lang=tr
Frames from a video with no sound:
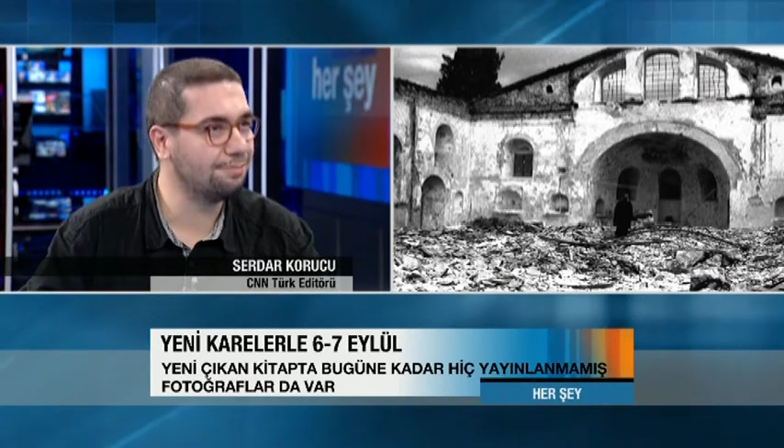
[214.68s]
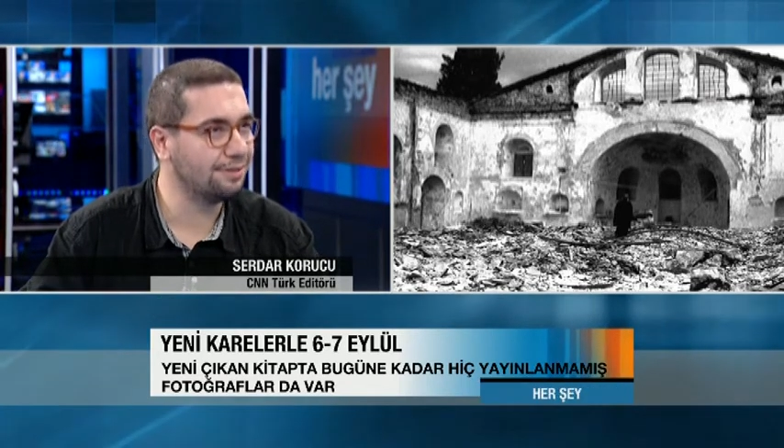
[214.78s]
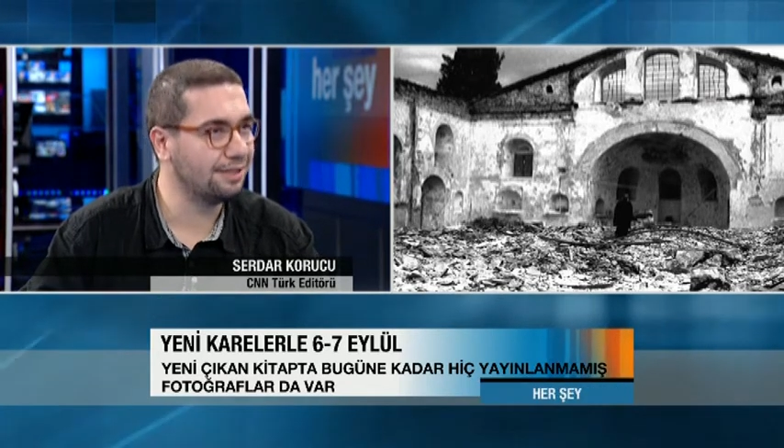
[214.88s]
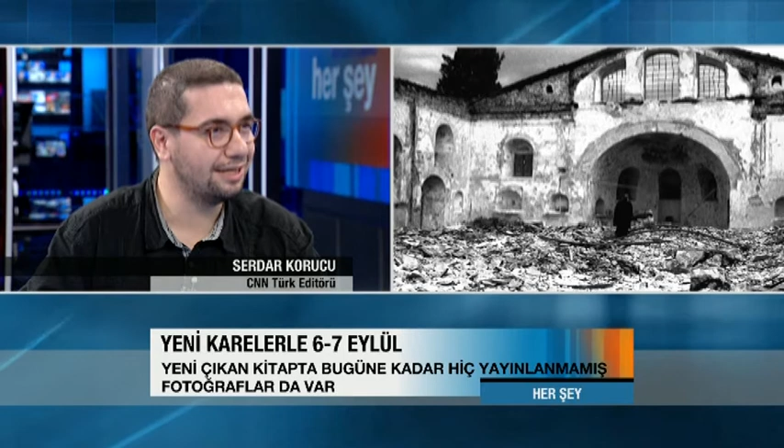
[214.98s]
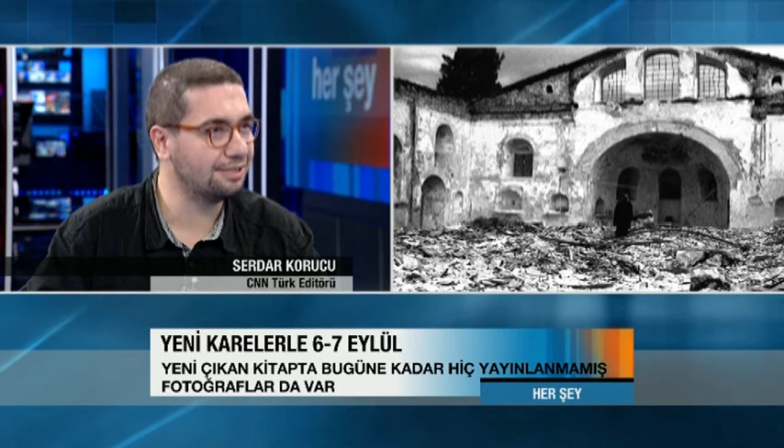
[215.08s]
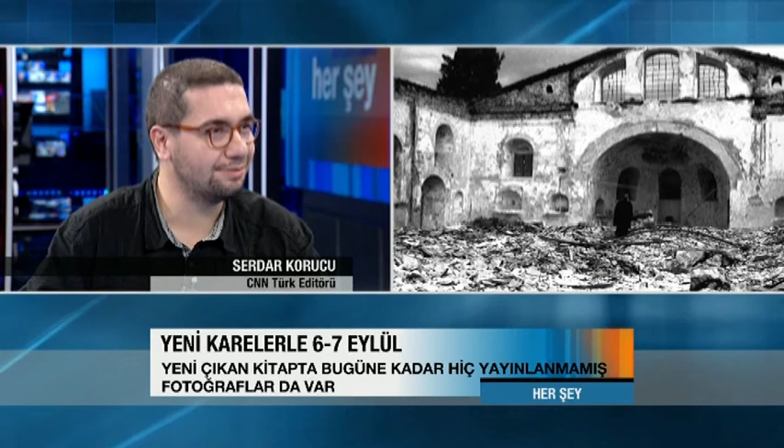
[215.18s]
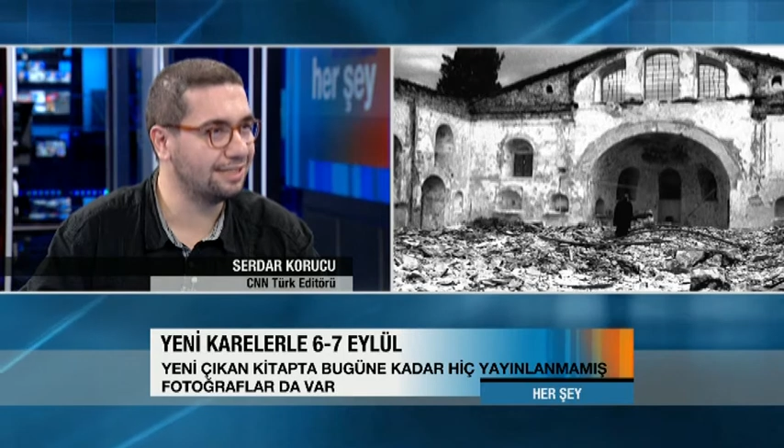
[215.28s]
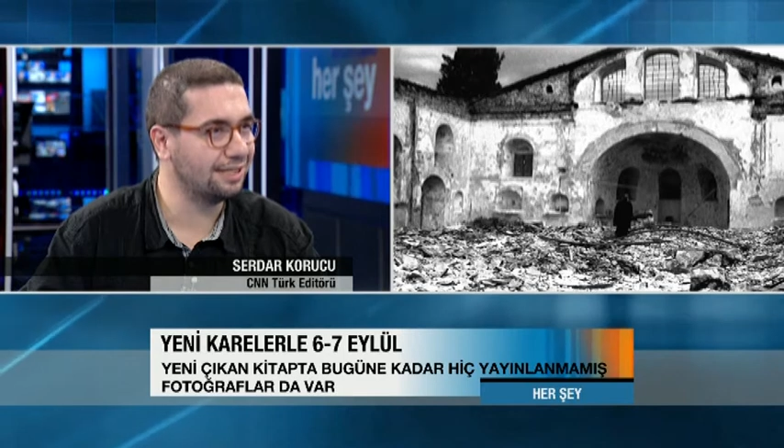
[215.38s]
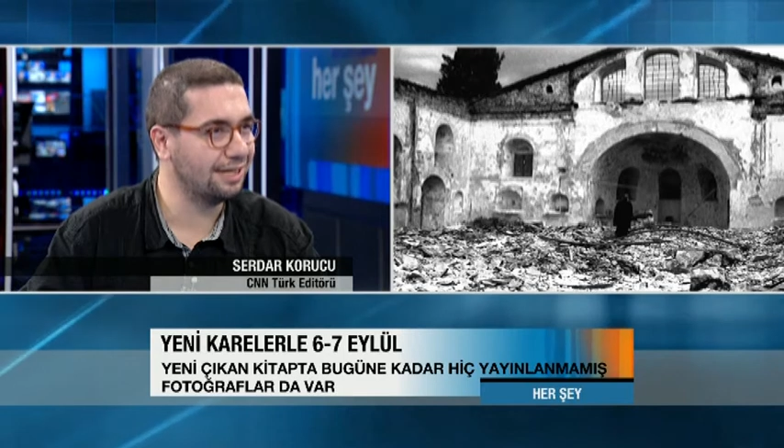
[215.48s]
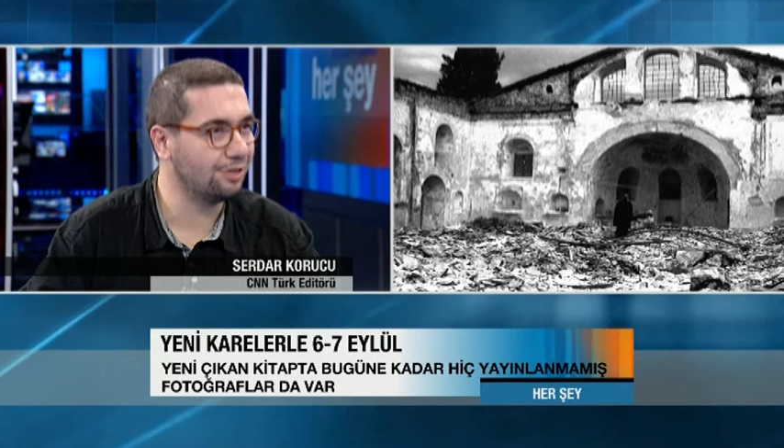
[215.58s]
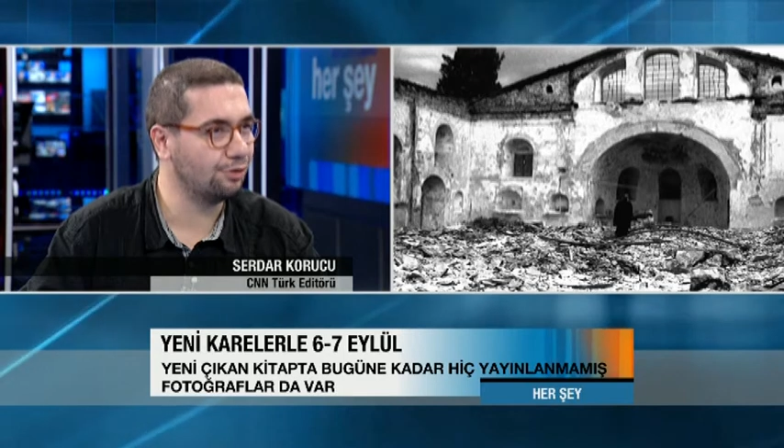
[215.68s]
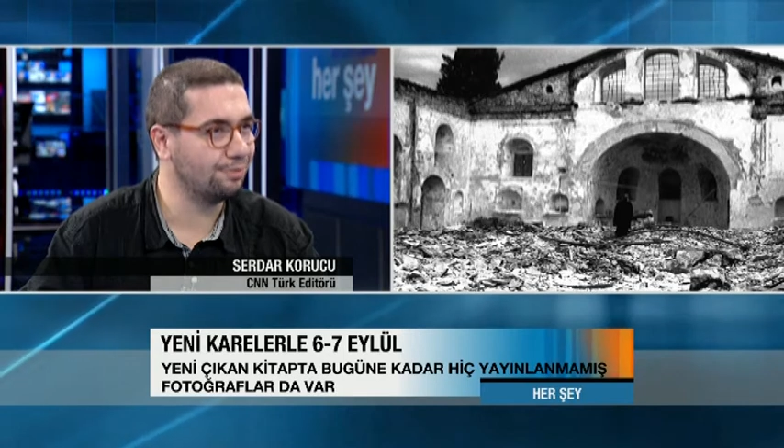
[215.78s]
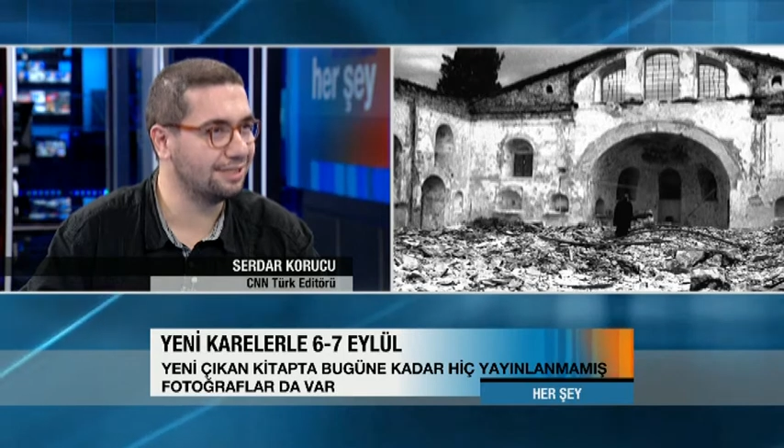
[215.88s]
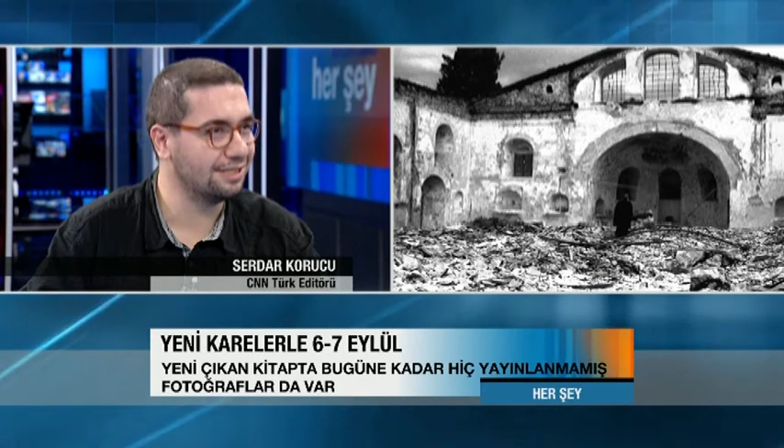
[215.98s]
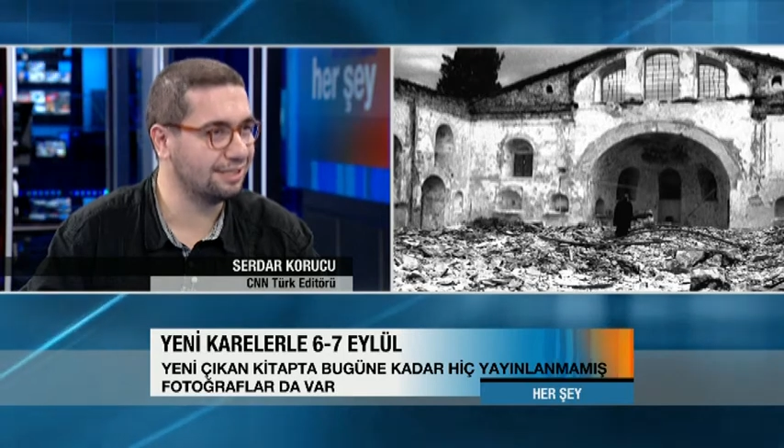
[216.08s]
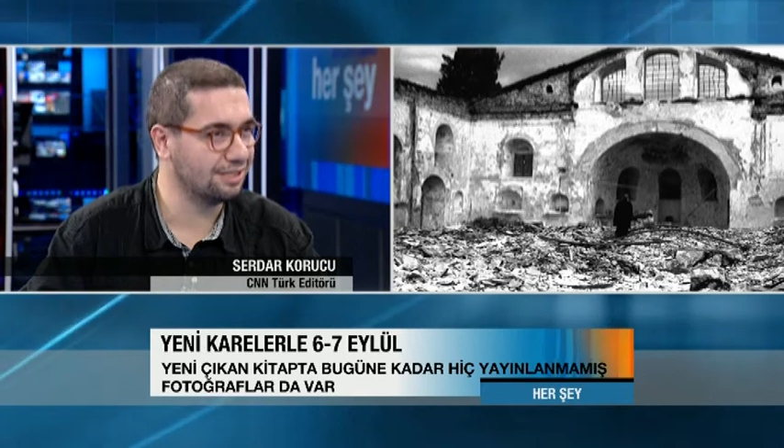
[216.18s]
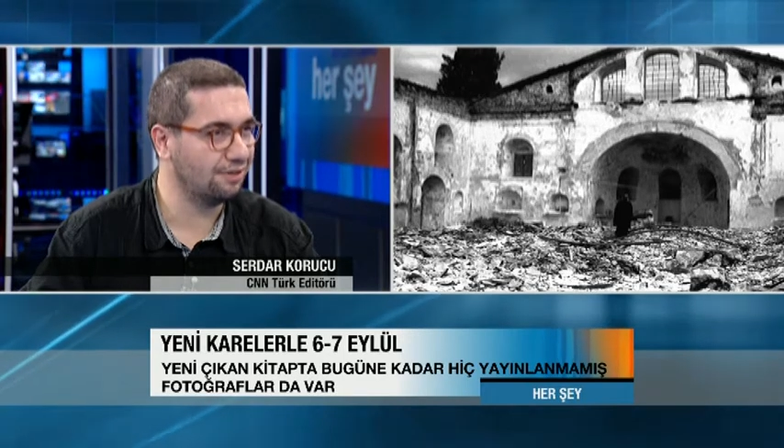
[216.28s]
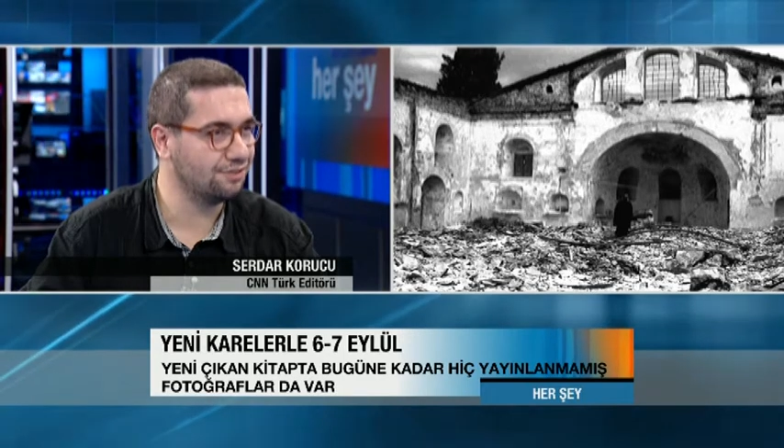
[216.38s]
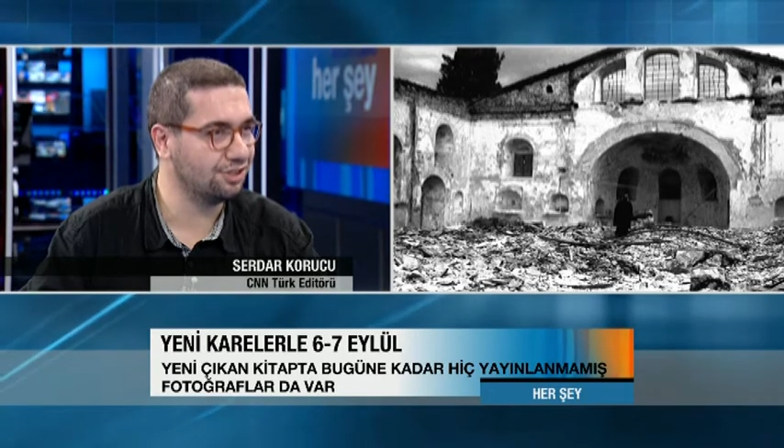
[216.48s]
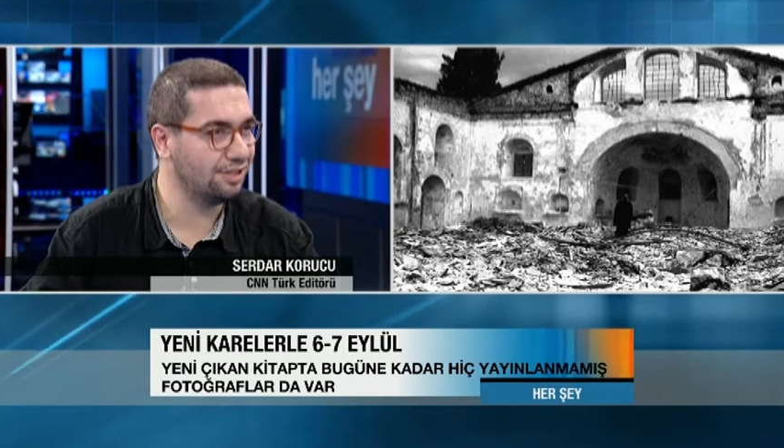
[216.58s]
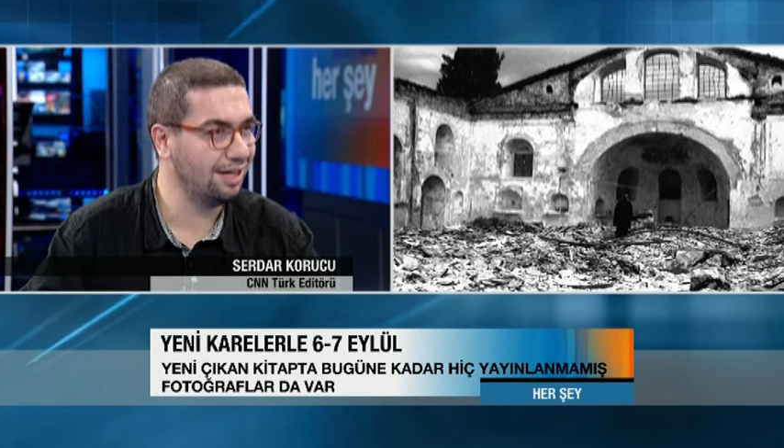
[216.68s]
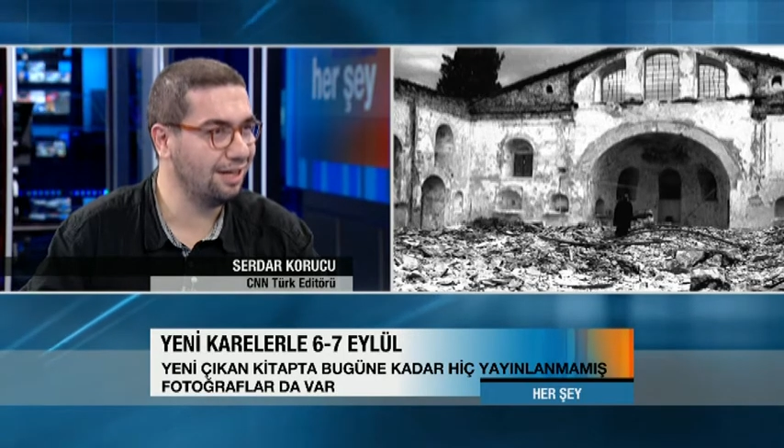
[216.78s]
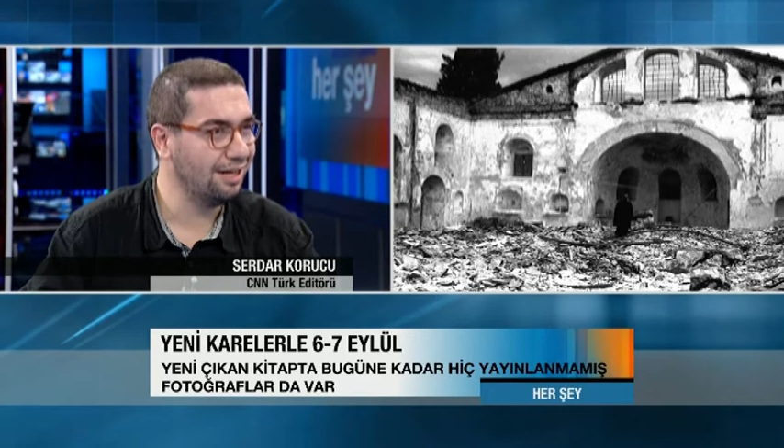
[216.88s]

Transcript: iletmesi gerekiyor bir savcılığa açıklığa